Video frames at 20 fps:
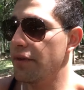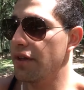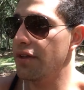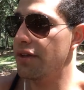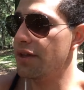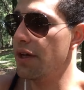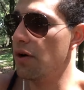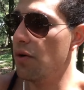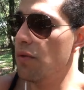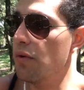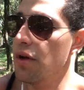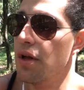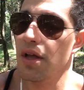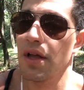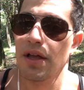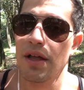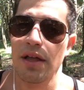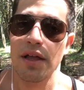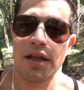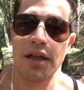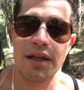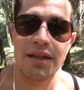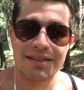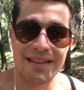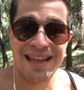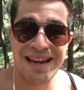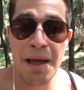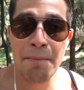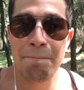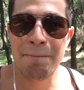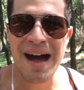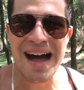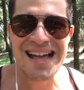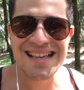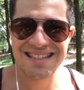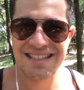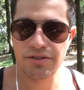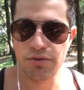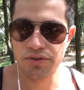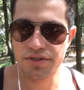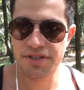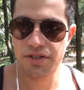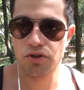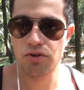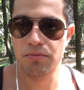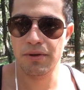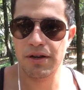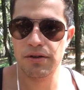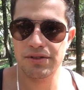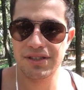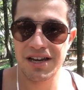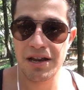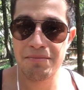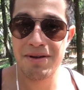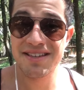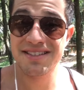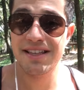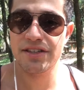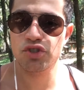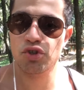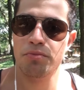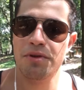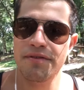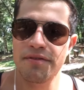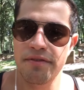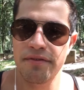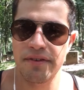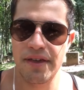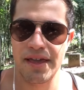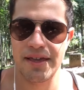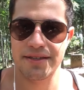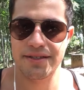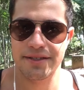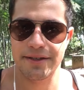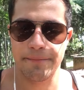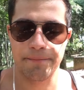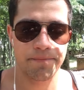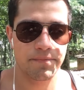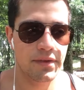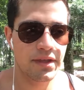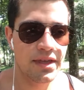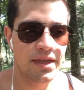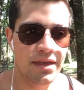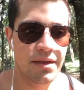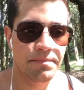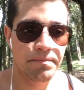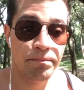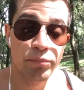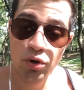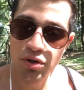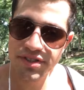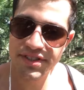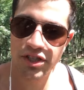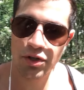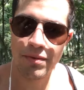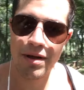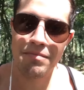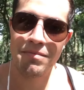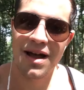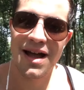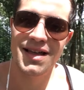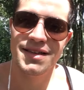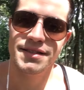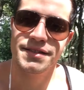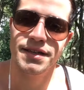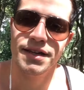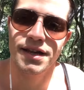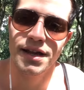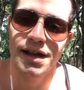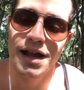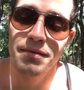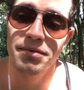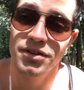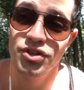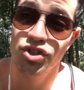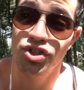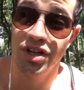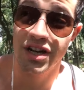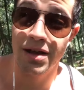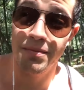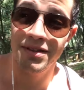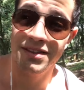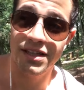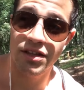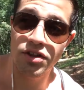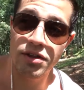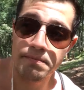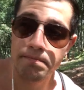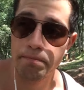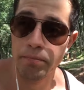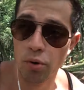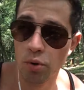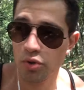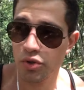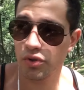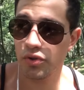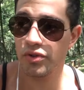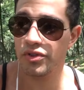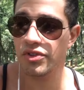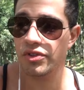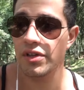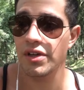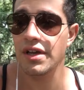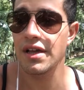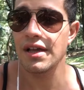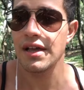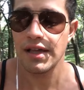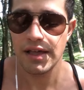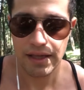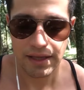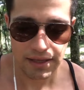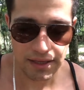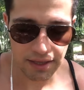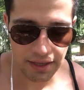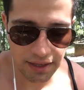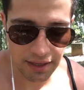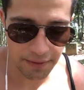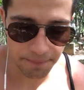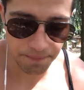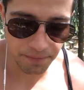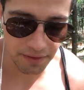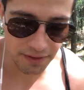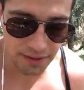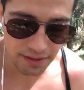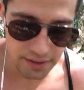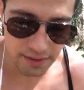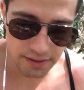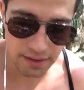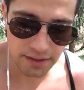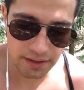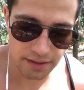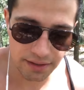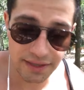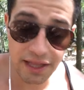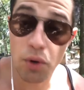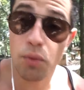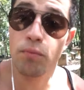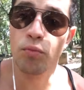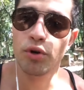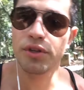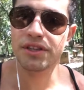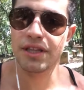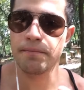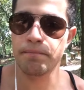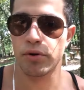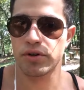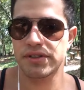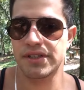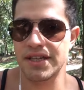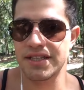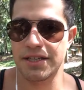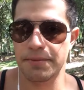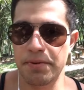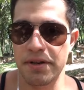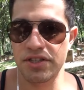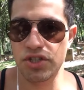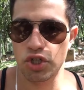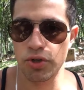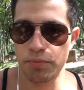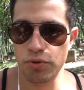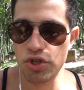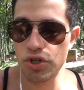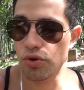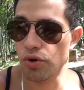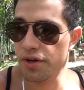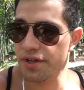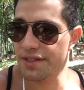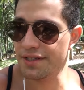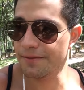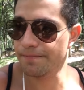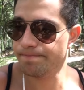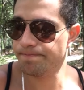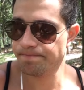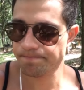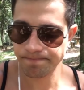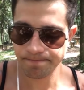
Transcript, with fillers: Então, está na base do ser humano, está na base da sobrevivência. E por ser uma base, a gente acaba tendo impulsos que dão muita importância para esse tipo de coisa.